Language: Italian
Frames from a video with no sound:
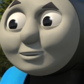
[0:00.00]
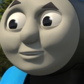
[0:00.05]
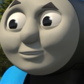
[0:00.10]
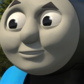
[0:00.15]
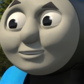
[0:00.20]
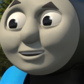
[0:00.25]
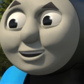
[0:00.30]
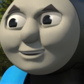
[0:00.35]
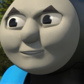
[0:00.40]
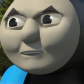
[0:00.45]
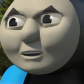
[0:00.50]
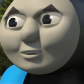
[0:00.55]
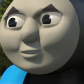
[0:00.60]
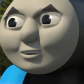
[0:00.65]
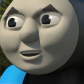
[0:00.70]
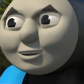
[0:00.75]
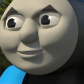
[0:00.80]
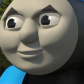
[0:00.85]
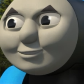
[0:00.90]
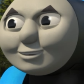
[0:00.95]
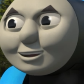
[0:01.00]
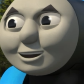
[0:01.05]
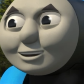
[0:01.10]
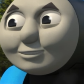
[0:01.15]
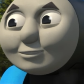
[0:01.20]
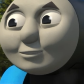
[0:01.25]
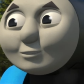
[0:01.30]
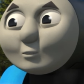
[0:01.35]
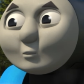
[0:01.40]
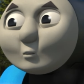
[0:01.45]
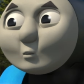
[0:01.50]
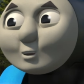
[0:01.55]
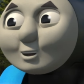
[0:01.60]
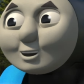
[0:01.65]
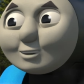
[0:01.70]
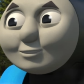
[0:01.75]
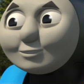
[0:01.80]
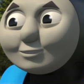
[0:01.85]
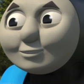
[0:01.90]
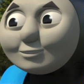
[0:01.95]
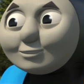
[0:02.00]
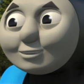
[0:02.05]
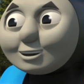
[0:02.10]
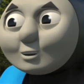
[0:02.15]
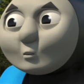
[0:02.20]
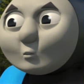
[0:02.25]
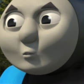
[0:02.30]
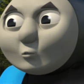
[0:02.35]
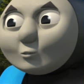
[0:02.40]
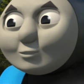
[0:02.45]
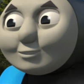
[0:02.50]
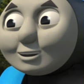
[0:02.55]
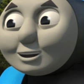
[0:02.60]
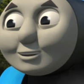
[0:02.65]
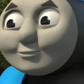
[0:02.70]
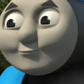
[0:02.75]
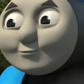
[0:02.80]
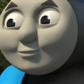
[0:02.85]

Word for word: Stai facendo un bel riposino per caso,